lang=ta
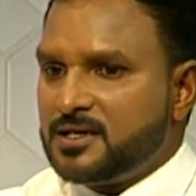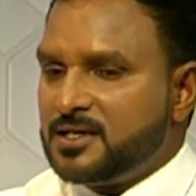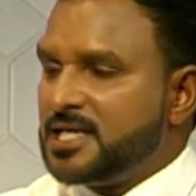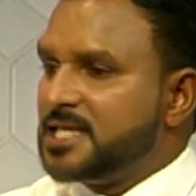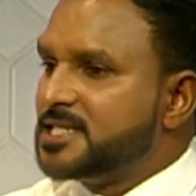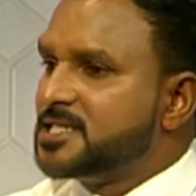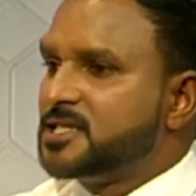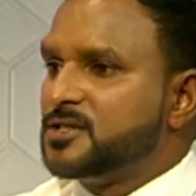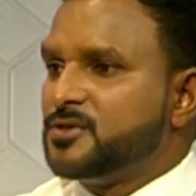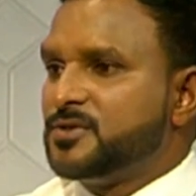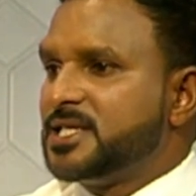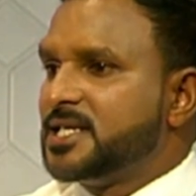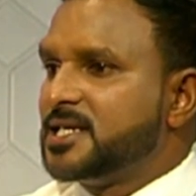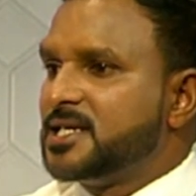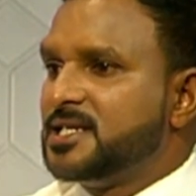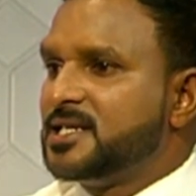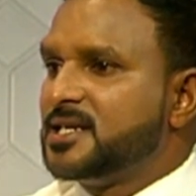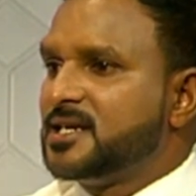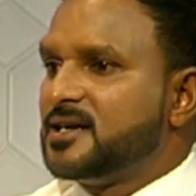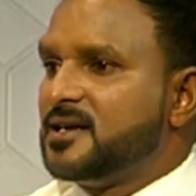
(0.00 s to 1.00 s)
இளைஞர்
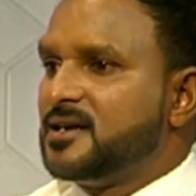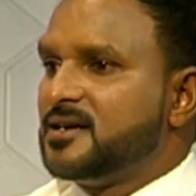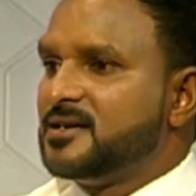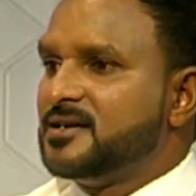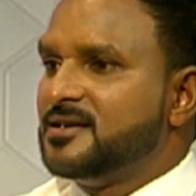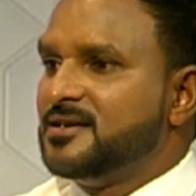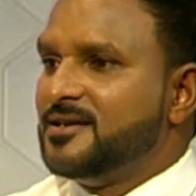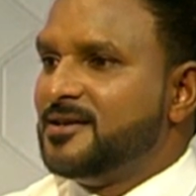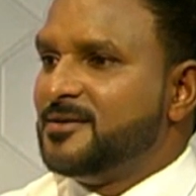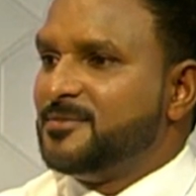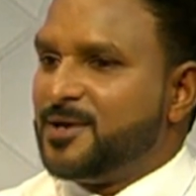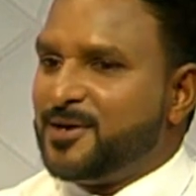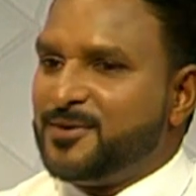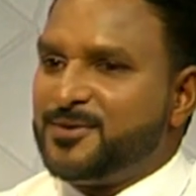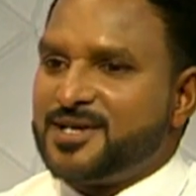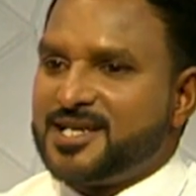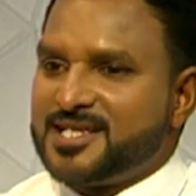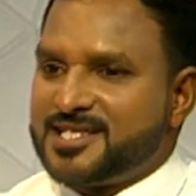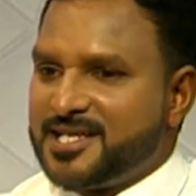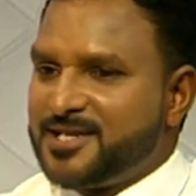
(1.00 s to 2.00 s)
யுவதிகள் இருக்காங்க இப்போ
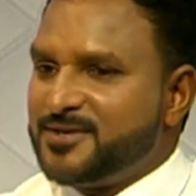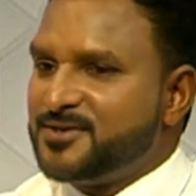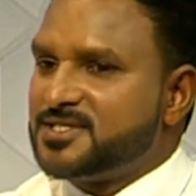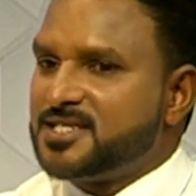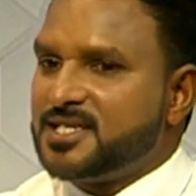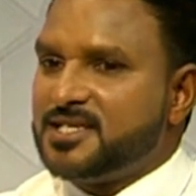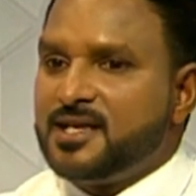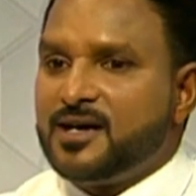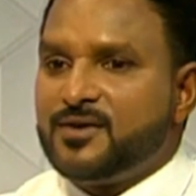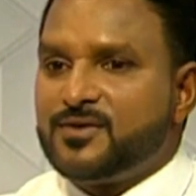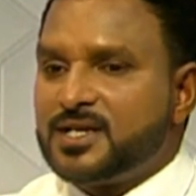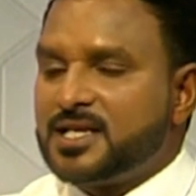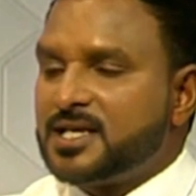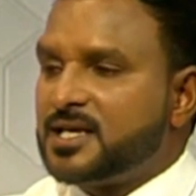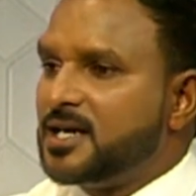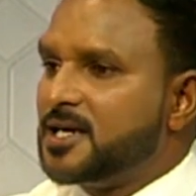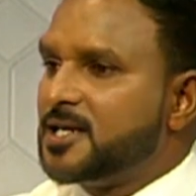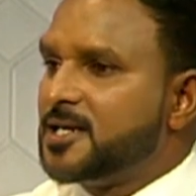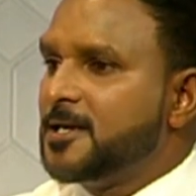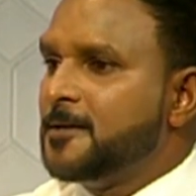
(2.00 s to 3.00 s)
அவங்கள தெரிவு செய்து
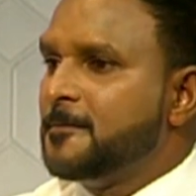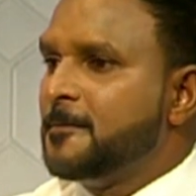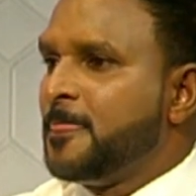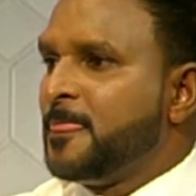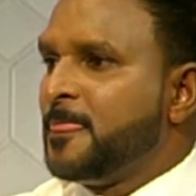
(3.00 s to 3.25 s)
அவங்களுக்கான